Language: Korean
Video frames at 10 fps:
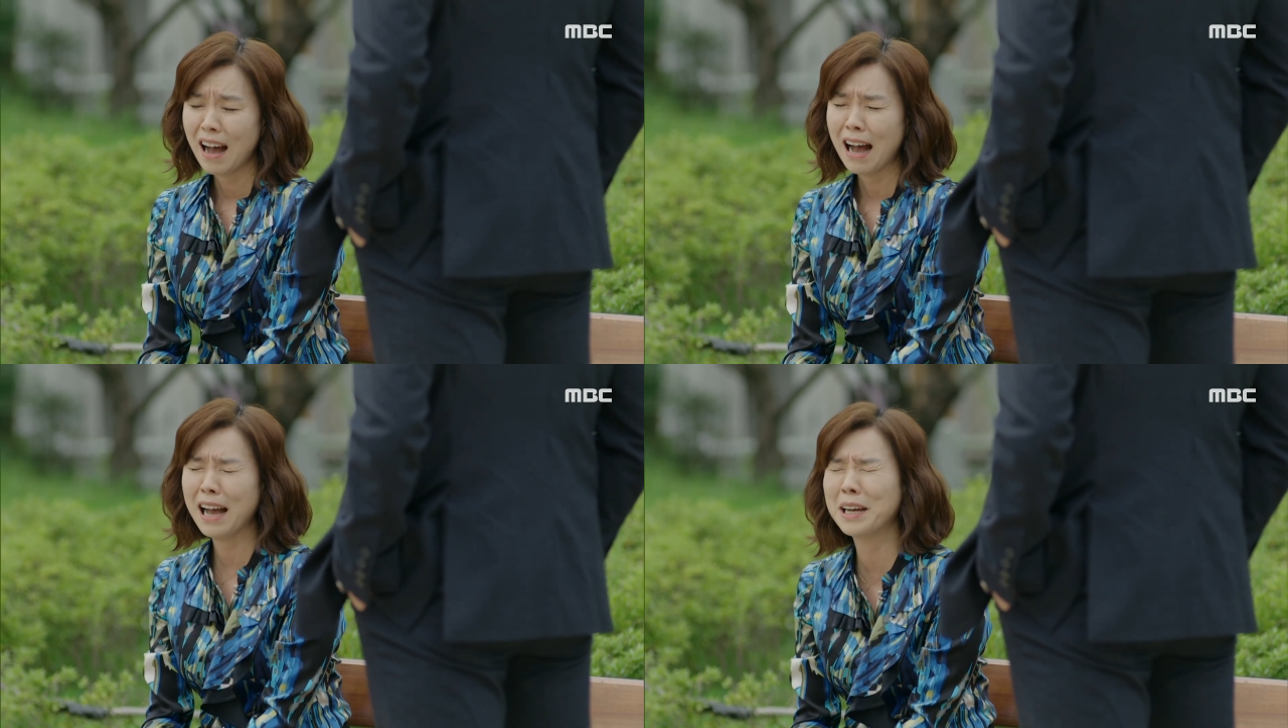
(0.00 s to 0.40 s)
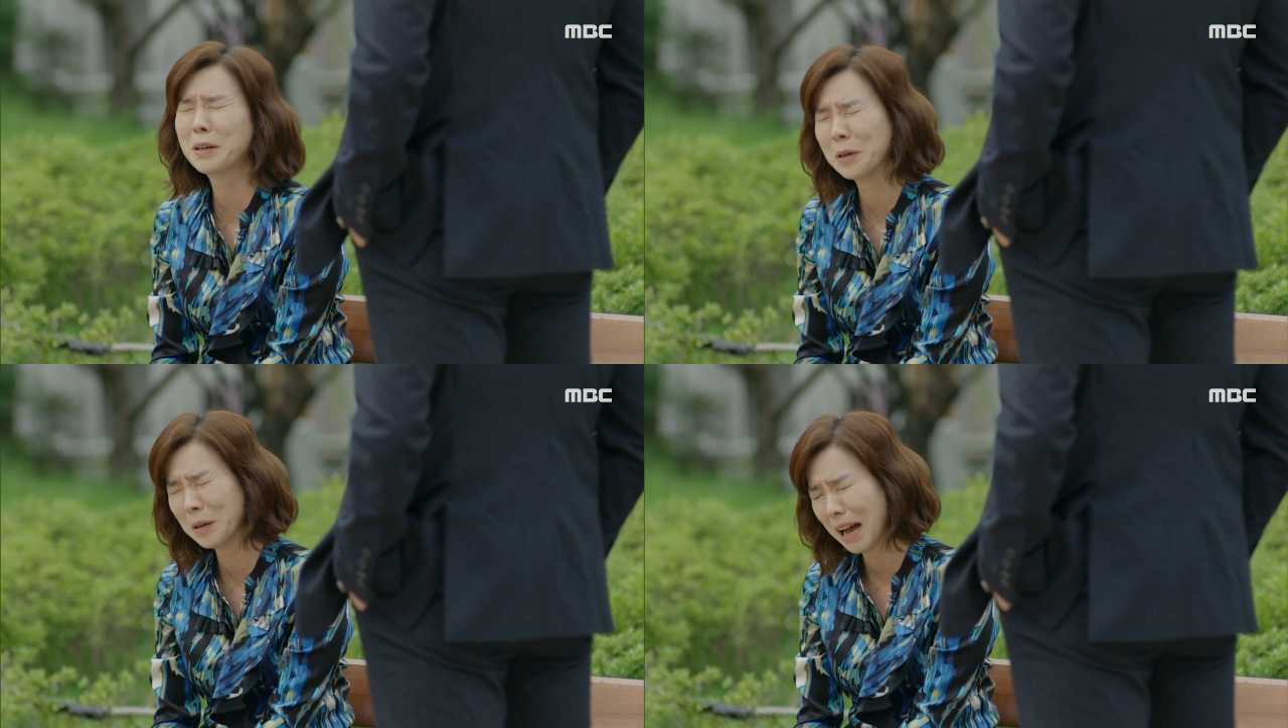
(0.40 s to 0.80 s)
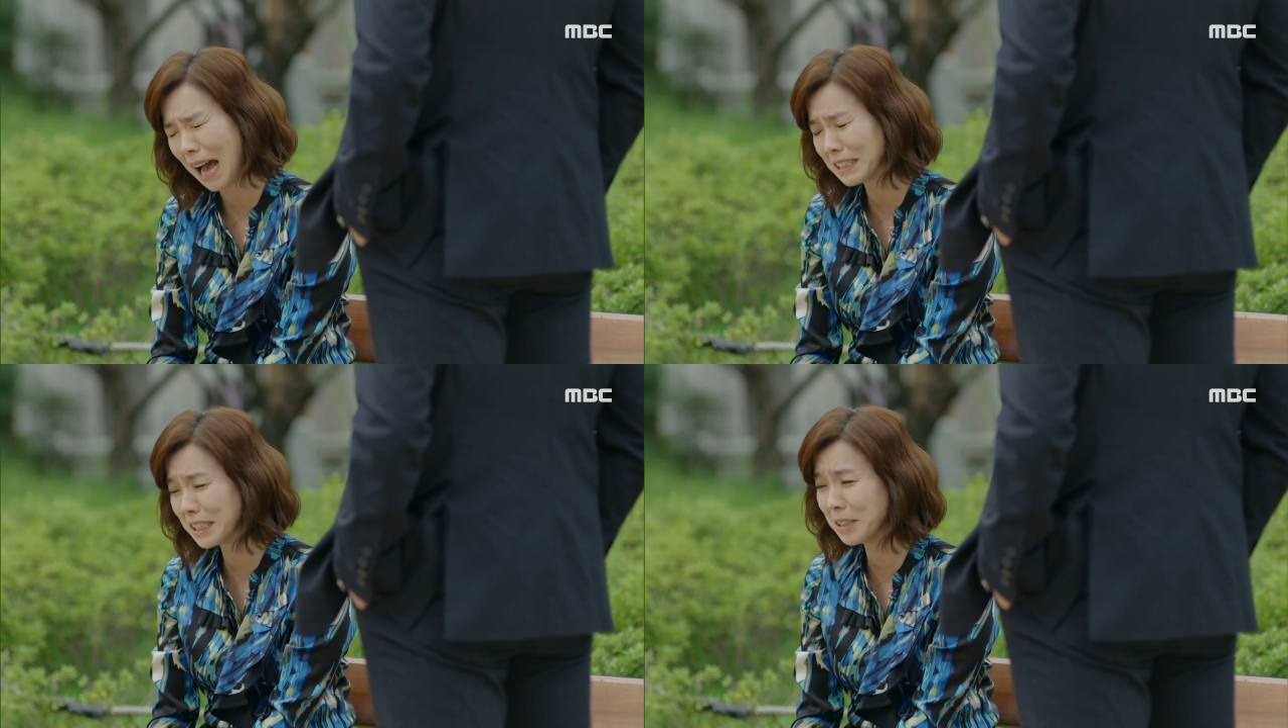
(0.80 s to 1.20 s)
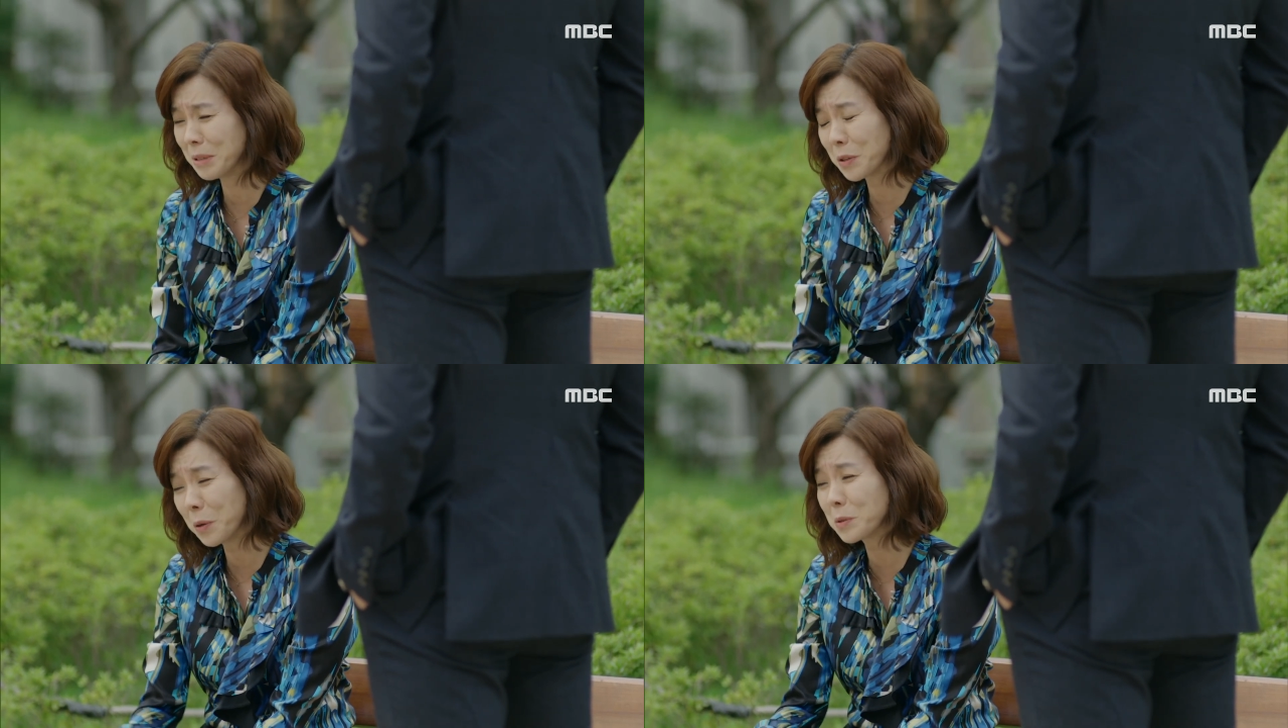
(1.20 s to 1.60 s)
아이고,
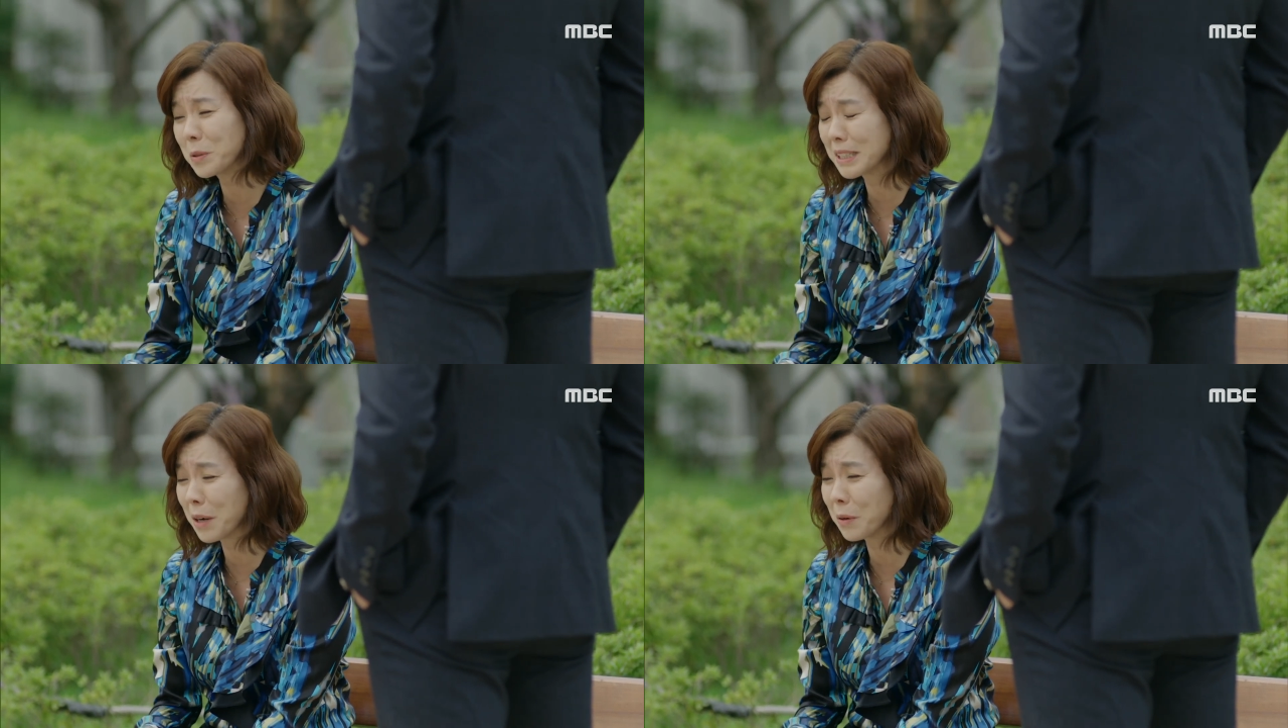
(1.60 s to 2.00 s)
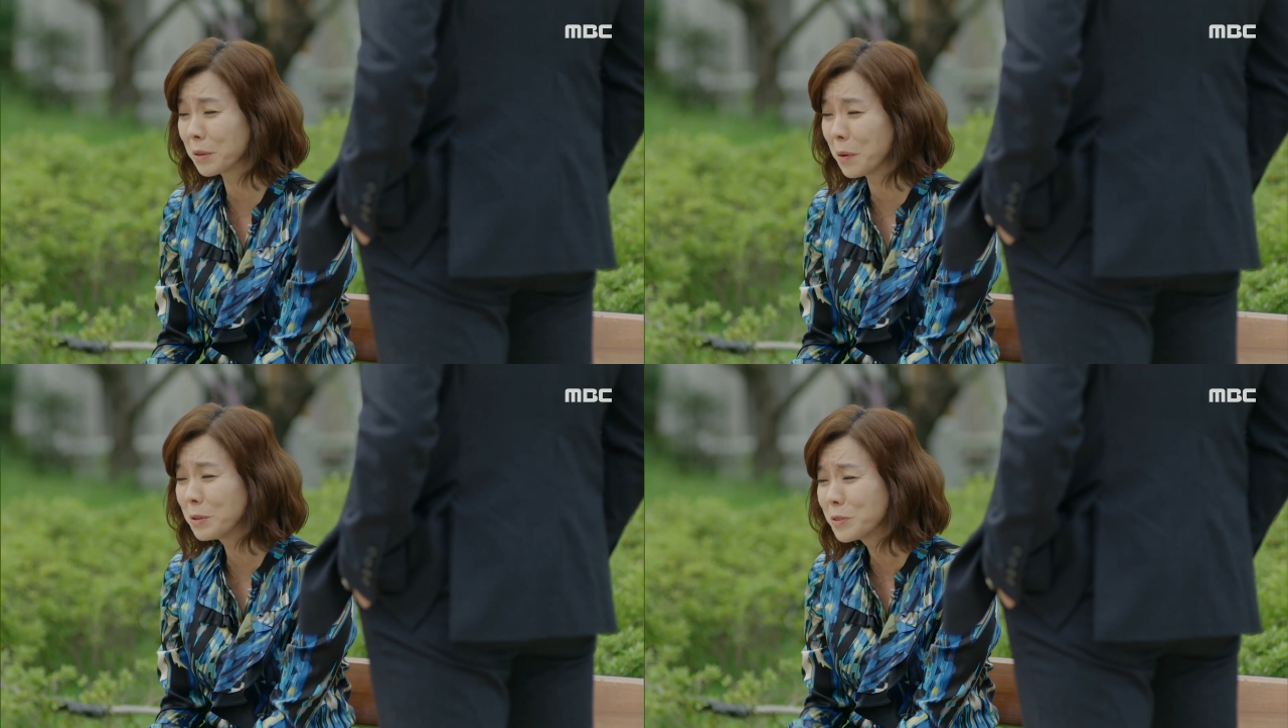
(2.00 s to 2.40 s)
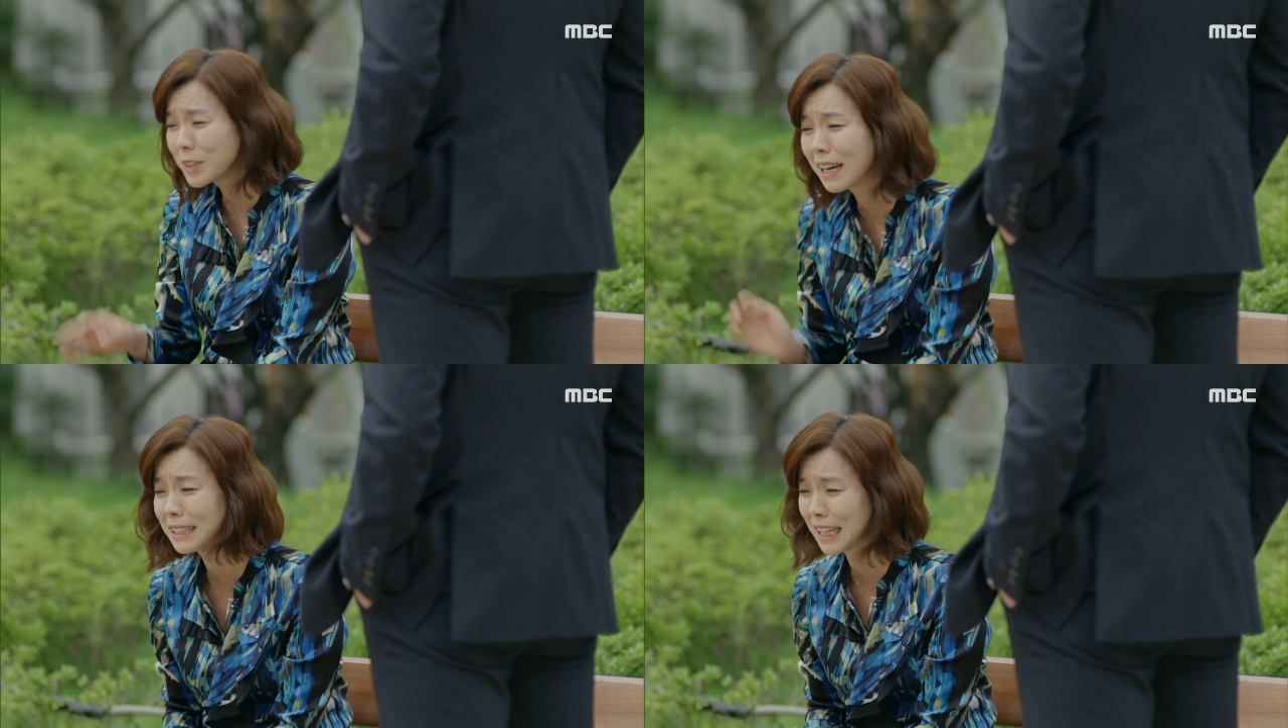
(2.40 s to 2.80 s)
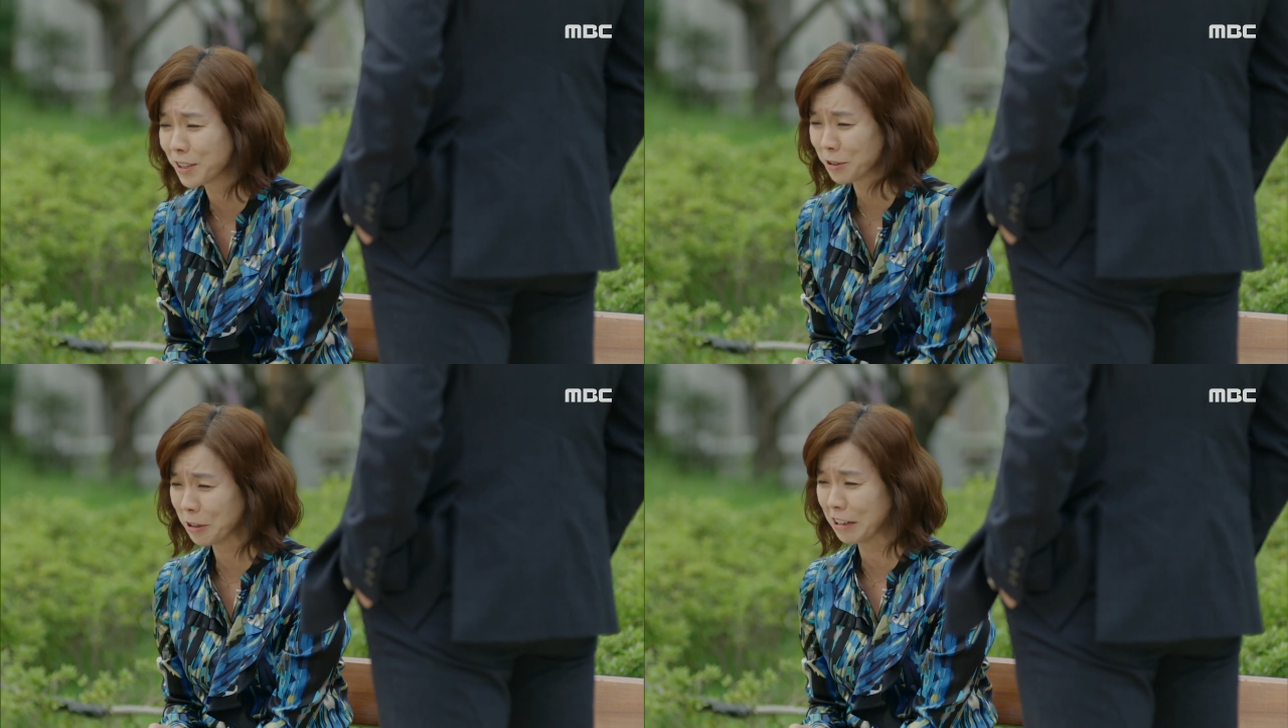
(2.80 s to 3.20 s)
아드님이 교통사고로
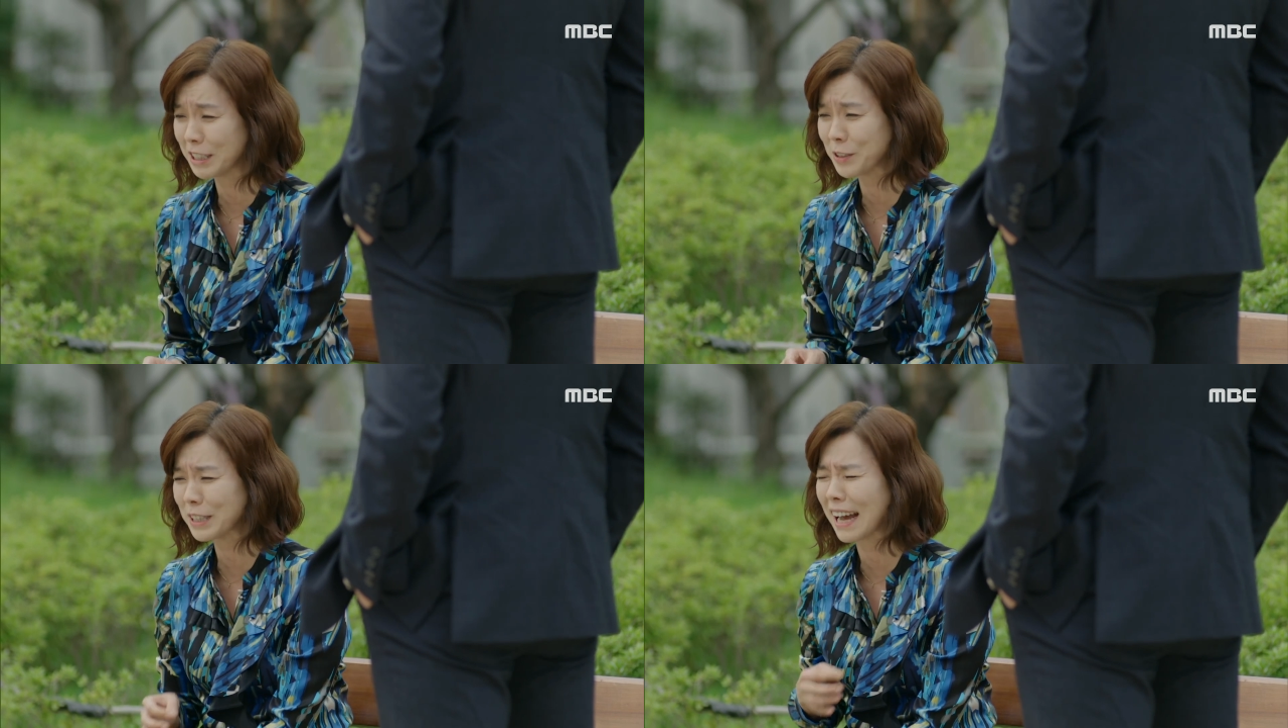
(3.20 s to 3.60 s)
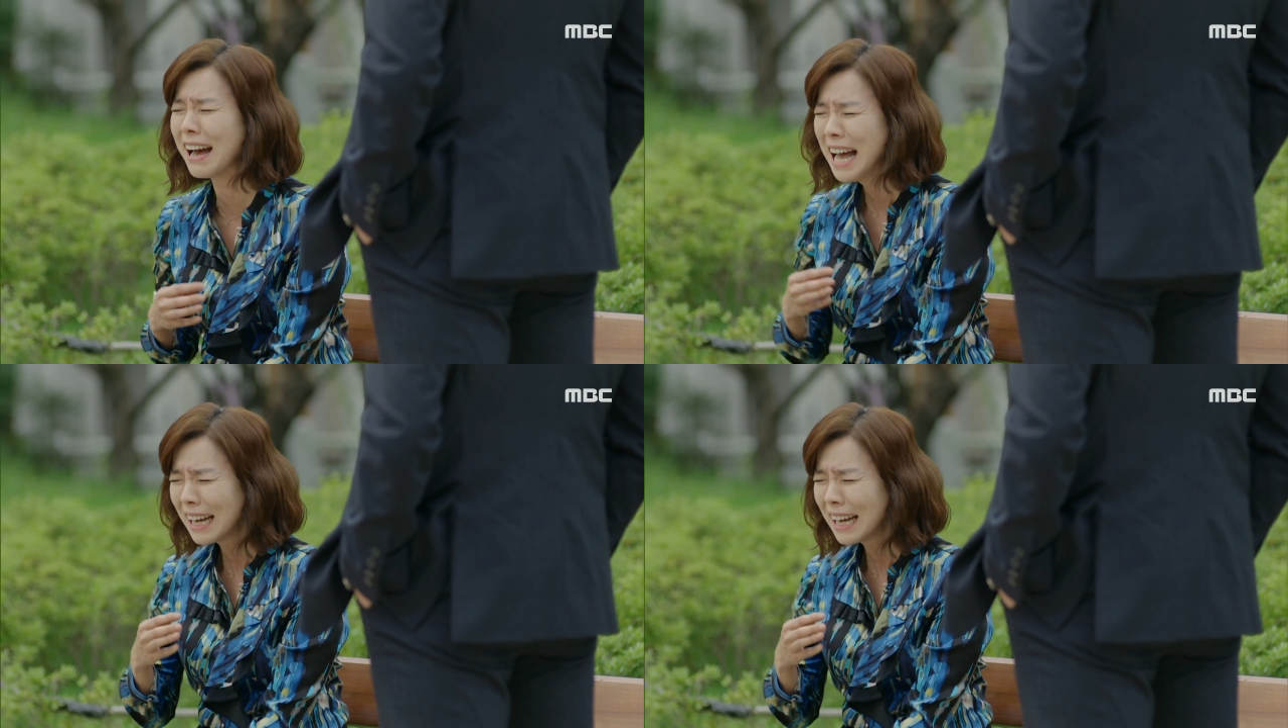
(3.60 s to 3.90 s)
혼수상태라고 이어가지고 내가